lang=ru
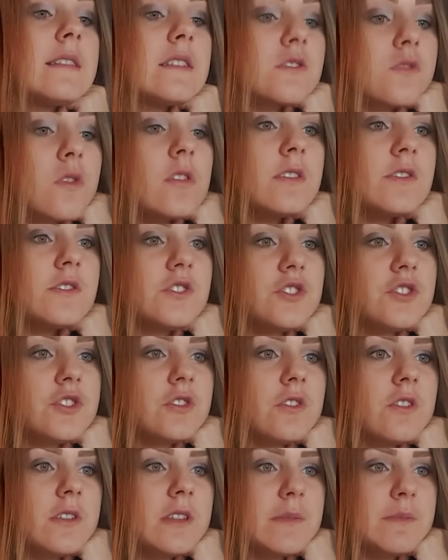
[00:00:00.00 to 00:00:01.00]
Насколько
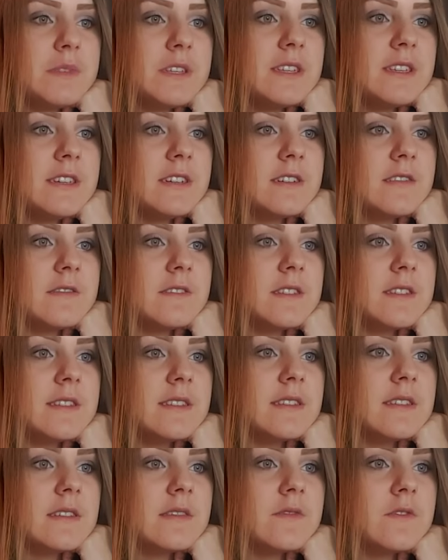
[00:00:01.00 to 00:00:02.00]
тяжело
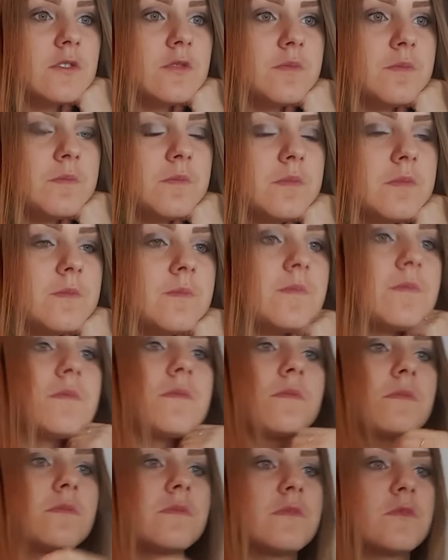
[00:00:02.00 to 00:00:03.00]
адаптироваться вот
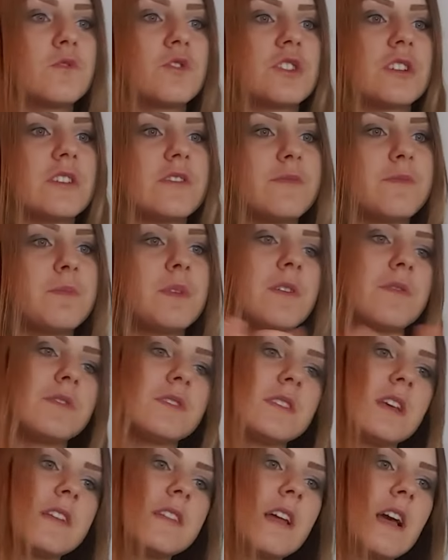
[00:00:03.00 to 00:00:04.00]
уже в
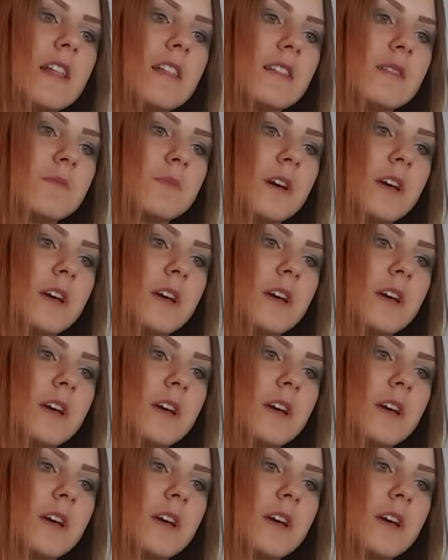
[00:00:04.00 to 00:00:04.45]
профессиональном